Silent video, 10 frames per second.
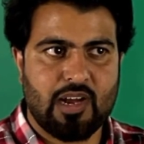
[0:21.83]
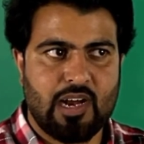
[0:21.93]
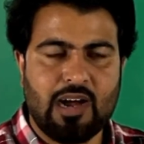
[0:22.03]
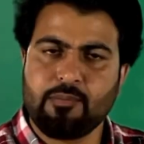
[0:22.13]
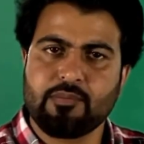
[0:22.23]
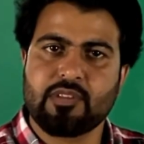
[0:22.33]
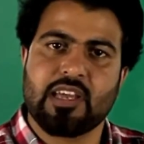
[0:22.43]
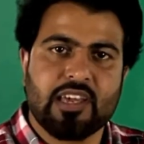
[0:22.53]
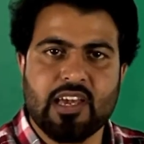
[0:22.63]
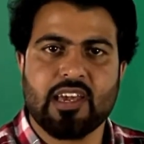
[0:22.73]
हम
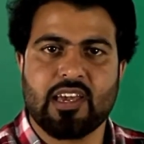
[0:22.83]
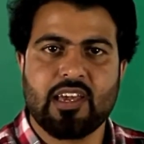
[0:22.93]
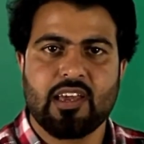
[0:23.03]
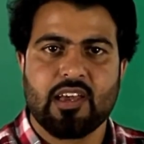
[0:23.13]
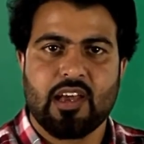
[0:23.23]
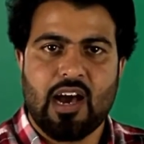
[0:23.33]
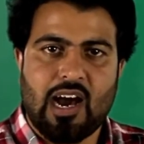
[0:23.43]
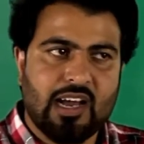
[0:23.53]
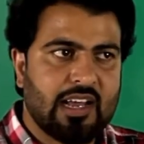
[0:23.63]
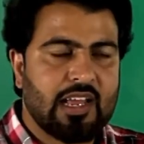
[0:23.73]
देखेंगे
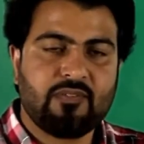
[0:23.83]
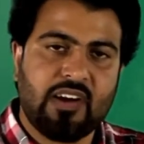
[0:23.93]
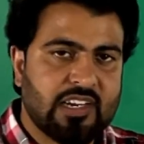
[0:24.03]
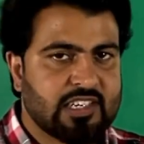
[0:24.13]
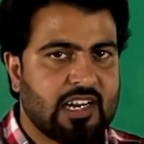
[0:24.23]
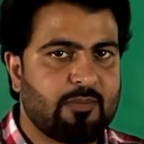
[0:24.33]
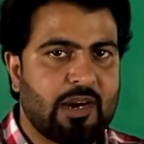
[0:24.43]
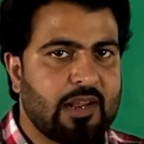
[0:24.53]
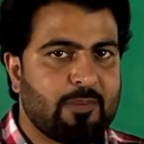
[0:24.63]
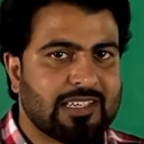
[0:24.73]
अगर एक फंक्शन
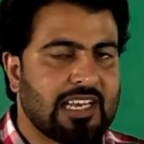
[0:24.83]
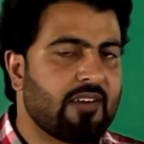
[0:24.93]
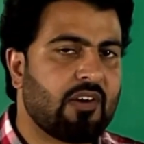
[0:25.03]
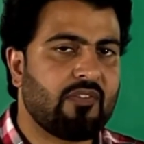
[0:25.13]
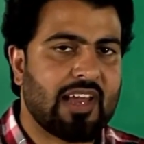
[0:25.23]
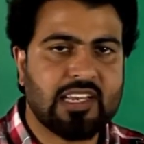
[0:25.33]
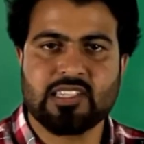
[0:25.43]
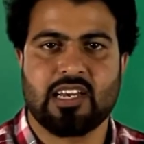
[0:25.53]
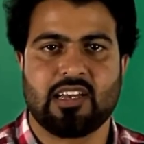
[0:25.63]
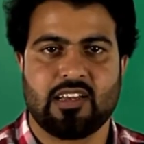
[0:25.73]
हमारे पास एफ ऑफ
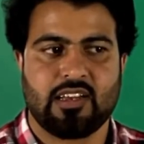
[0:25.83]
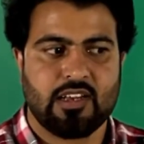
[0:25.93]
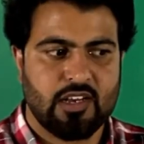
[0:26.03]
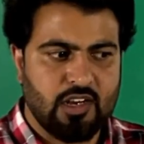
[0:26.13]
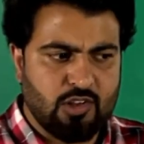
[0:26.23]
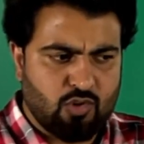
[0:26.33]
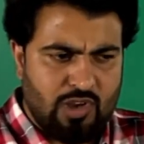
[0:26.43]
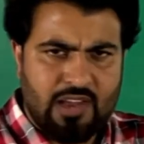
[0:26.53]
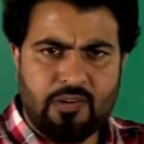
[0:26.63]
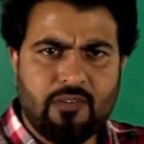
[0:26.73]
एक्स है तो
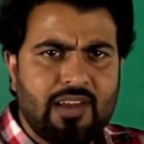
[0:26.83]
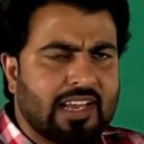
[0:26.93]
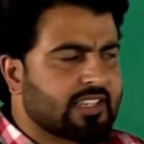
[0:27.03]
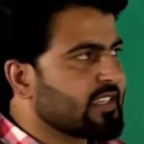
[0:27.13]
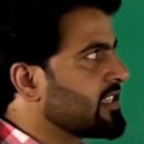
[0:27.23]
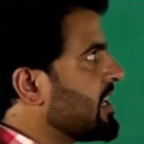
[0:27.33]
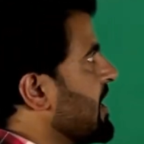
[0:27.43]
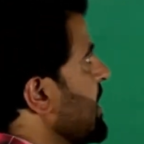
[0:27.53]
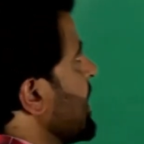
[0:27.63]
एफ ऑफ एक्स से